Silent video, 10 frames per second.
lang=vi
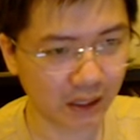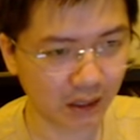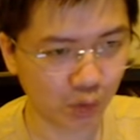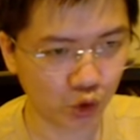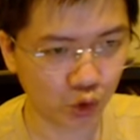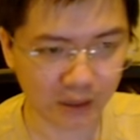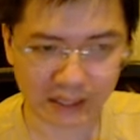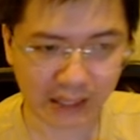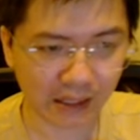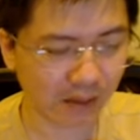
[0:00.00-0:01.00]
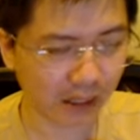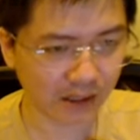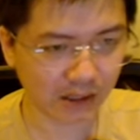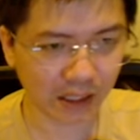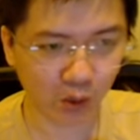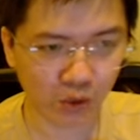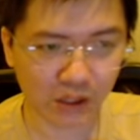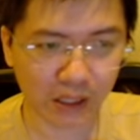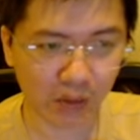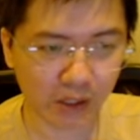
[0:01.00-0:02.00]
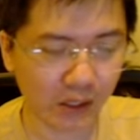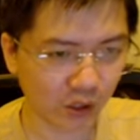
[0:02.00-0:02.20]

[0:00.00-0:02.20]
giờ mua trung bình giá là bạn sẽ lỗ rất nhiều